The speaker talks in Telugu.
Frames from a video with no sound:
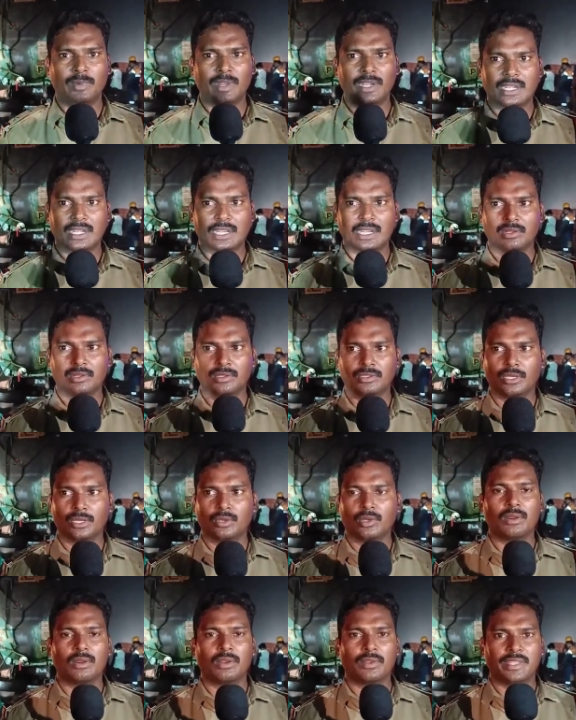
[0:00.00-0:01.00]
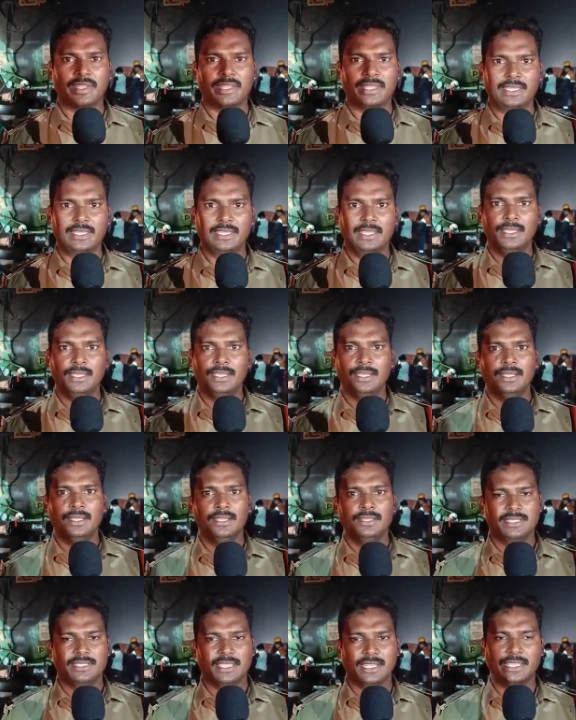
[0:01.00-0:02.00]
కళ్ళు మంటలు రావడం దగ్గు రావడం అనేది
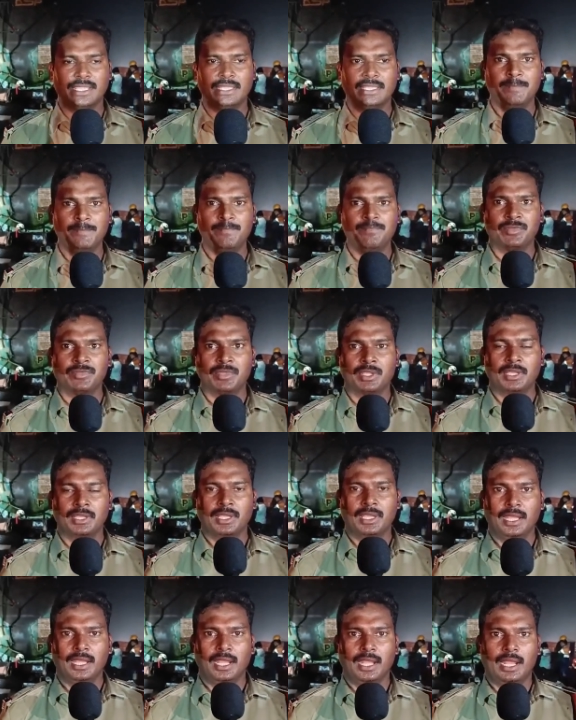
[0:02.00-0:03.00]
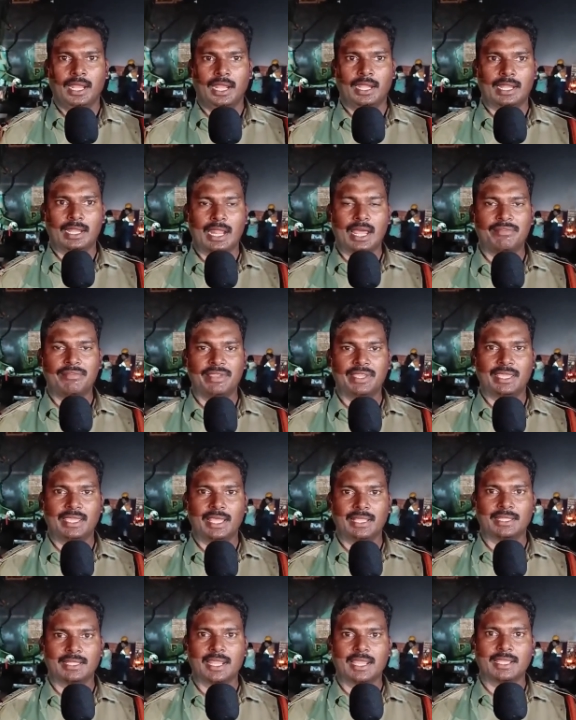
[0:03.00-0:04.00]
జరిగింది ఆ
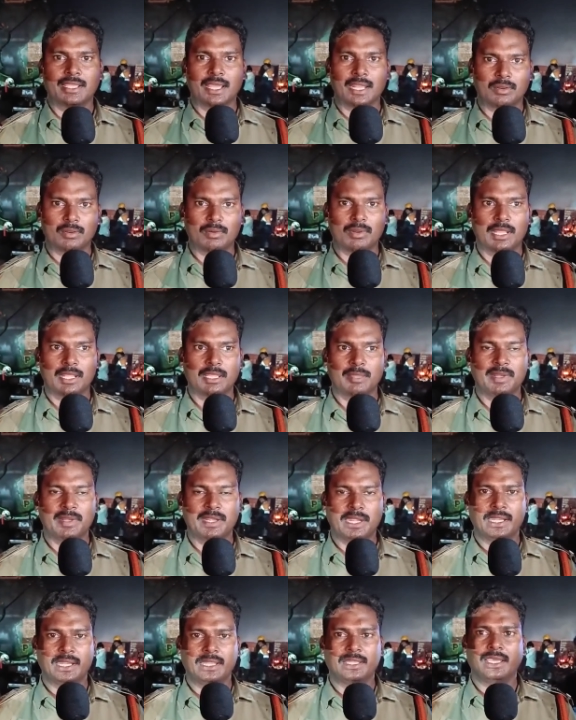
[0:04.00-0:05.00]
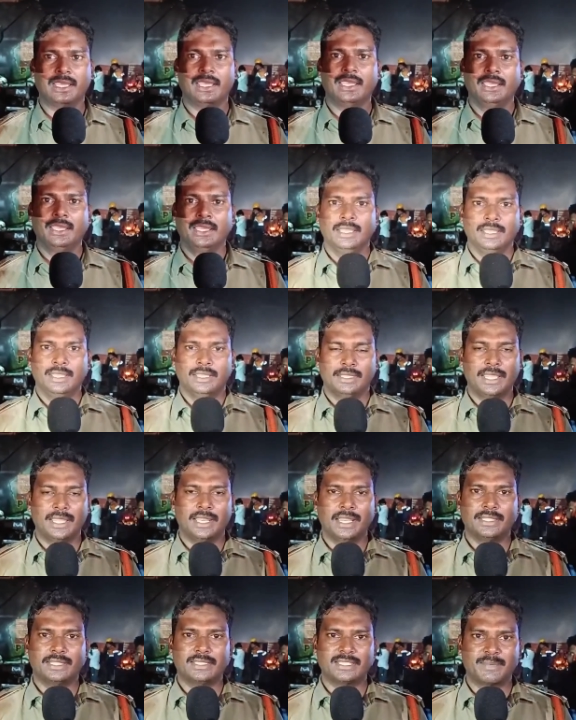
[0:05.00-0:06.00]
ట్రాఫిక్కి అంతరాయం కలగకుండా ఇమీడియట్లీ
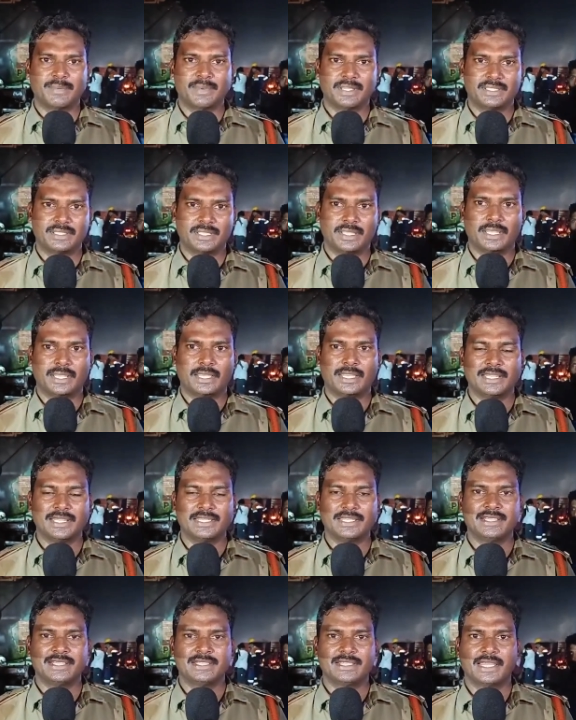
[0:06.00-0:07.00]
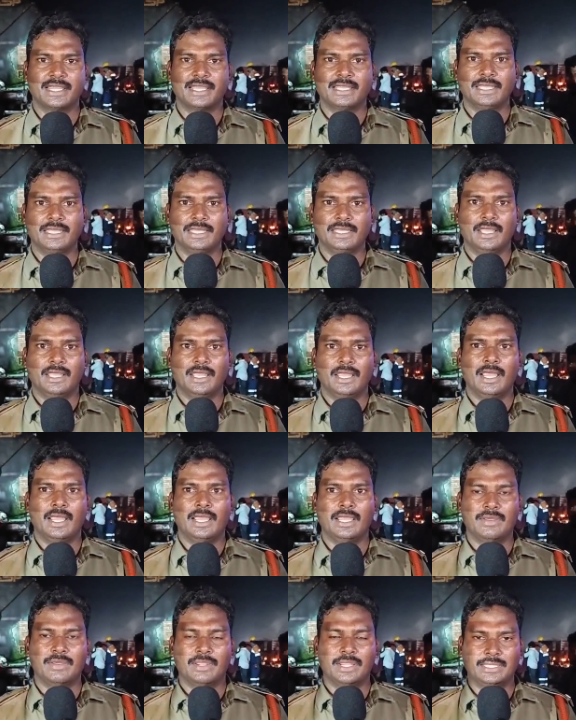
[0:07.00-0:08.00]
దాన్ని అంతా సపరేట్ క్లియర్ చేయడం జరిగింది
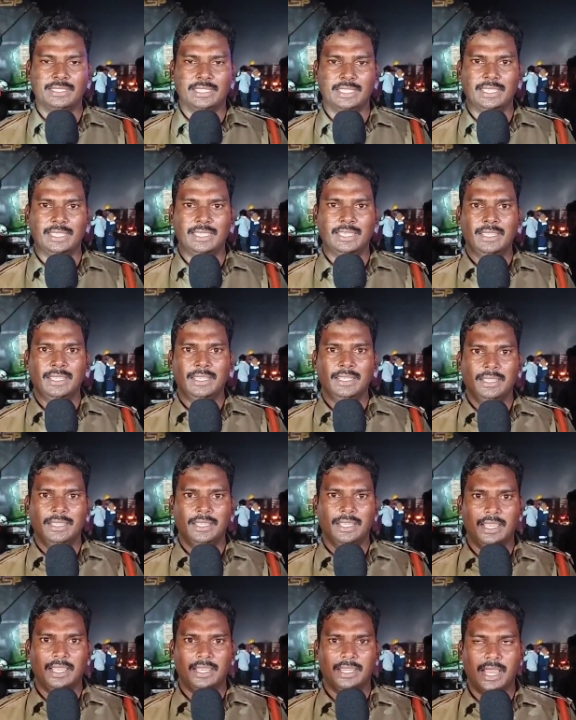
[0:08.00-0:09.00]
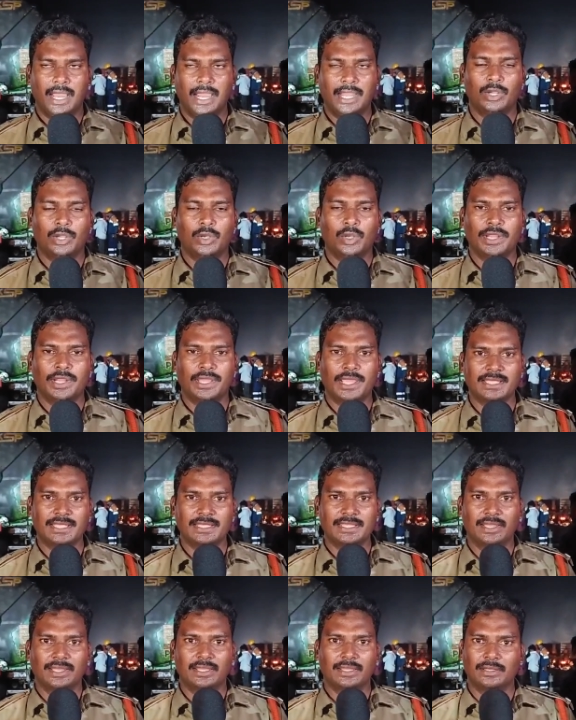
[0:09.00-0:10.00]
ఎవరైతే హైడ్రోక్లోరిక్
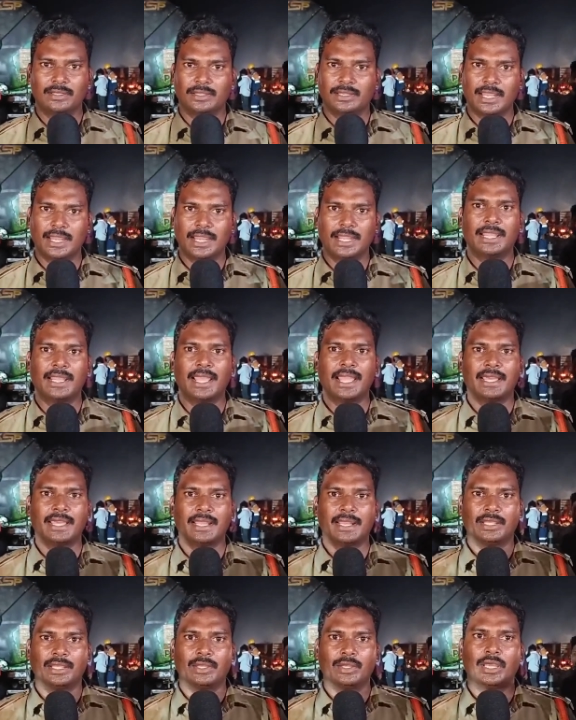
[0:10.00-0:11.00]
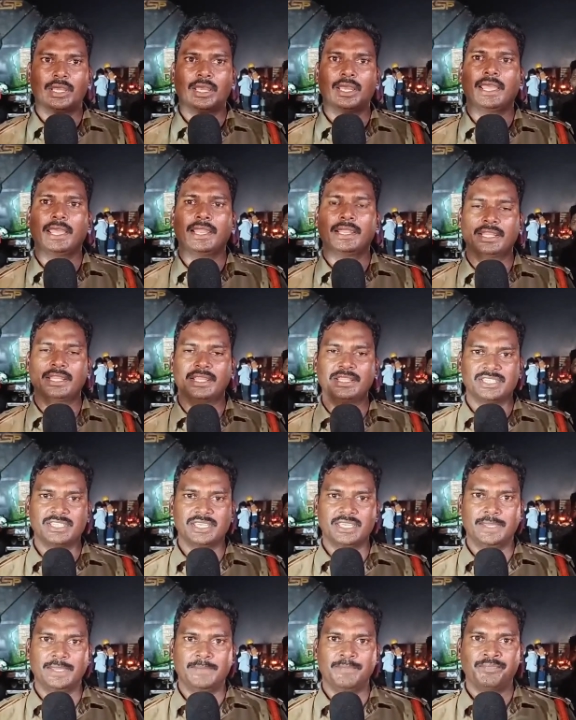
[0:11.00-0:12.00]
యాసిడ్ ట్యాంకర్ని వెనక
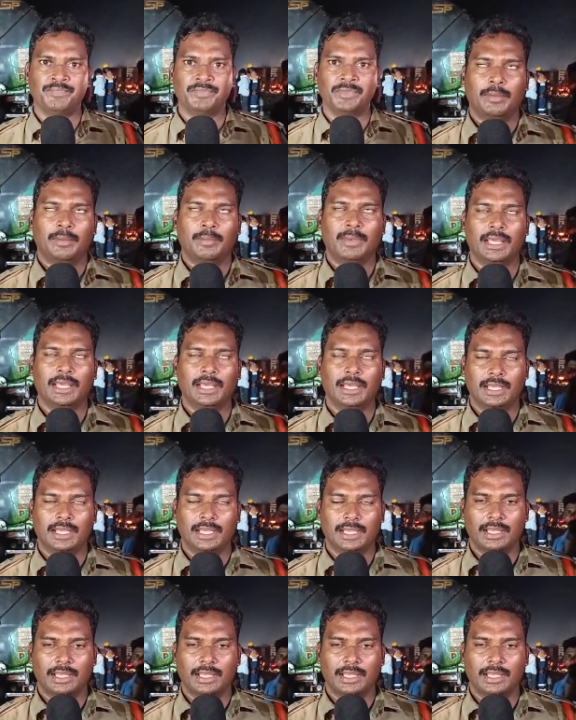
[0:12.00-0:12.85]
నుంచి మన